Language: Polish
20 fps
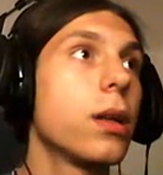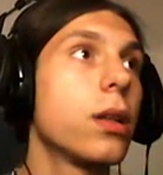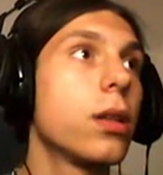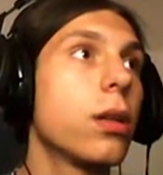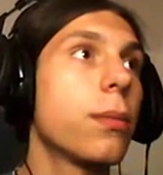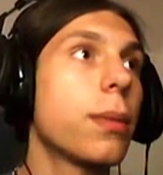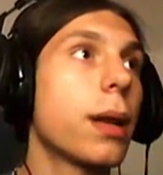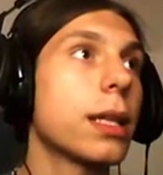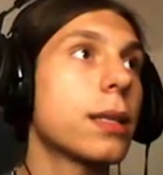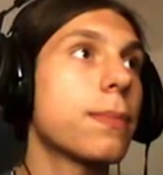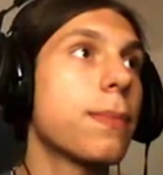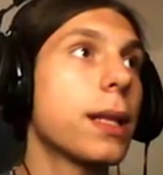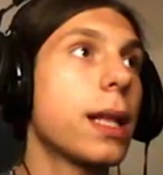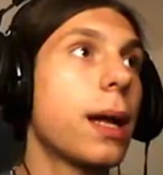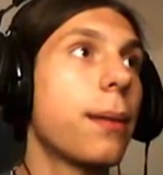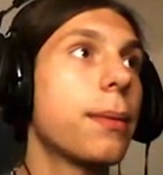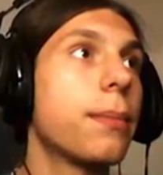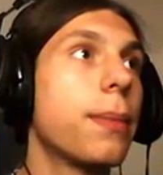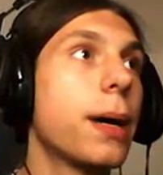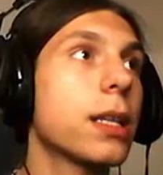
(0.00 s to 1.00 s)
Dobra,
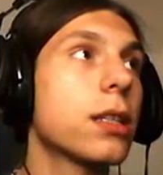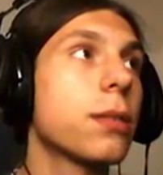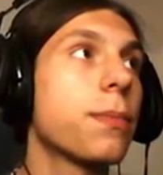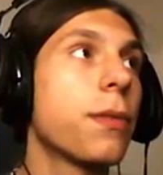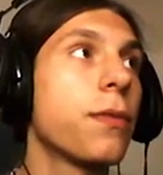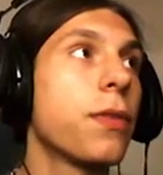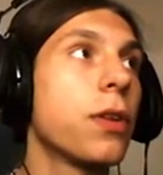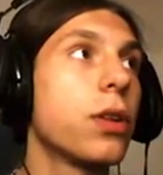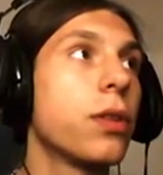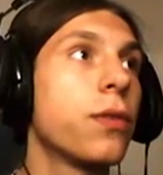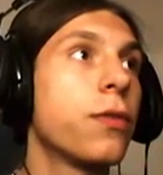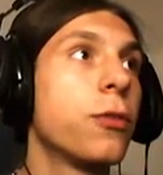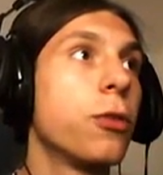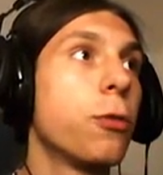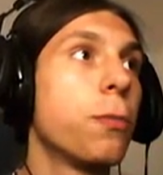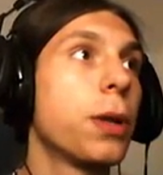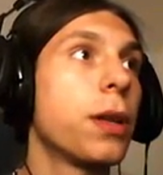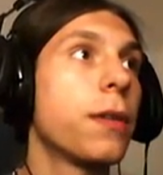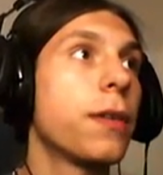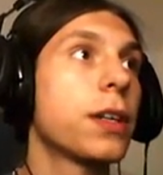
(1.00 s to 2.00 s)
spadamy bardzo powoli w
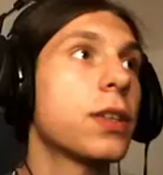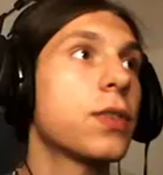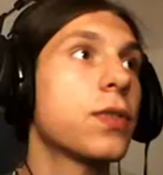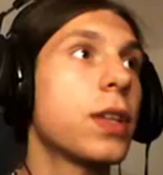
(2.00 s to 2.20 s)
dół, ponieważ